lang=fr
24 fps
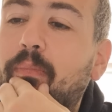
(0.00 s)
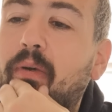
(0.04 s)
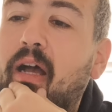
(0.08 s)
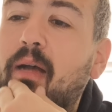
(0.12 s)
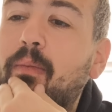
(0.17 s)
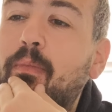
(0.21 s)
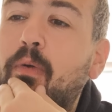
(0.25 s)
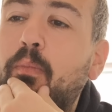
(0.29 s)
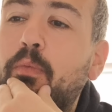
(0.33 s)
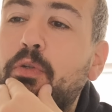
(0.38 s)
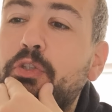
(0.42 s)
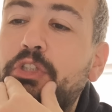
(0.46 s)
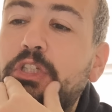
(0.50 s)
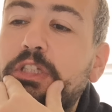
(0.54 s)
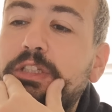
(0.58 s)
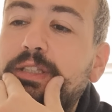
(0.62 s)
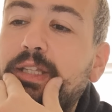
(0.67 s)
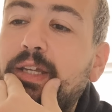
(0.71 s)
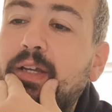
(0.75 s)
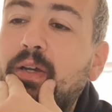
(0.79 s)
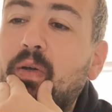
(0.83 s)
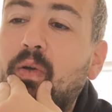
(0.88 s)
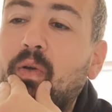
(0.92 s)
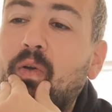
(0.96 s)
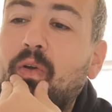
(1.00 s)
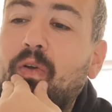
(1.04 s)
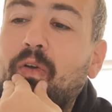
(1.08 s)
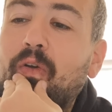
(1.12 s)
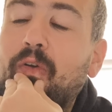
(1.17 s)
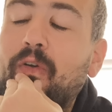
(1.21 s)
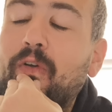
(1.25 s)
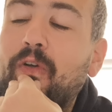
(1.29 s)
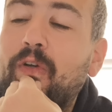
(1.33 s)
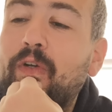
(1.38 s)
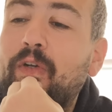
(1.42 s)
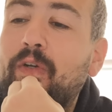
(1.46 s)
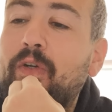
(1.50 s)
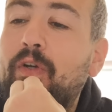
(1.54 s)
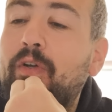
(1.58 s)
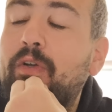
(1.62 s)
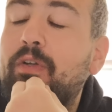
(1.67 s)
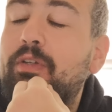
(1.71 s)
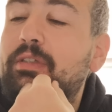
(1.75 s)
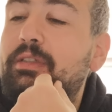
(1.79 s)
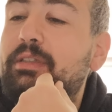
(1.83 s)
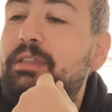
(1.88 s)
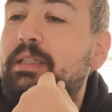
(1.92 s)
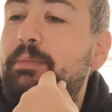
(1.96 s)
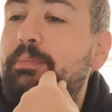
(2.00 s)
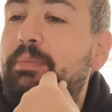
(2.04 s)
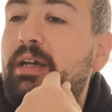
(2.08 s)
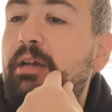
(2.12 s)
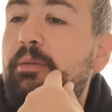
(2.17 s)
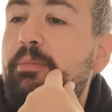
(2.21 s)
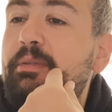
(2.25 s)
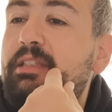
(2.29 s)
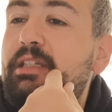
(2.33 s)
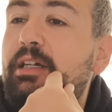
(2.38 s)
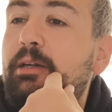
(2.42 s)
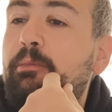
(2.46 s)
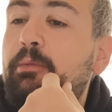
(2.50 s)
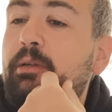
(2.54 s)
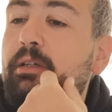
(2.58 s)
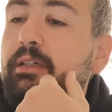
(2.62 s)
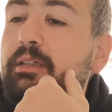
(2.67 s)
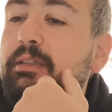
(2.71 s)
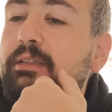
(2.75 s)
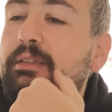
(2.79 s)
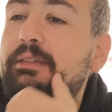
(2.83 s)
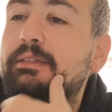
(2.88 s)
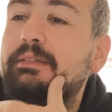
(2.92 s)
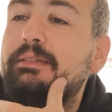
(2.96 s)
Apparemment, Manchester, c'est pas habitable. Hein.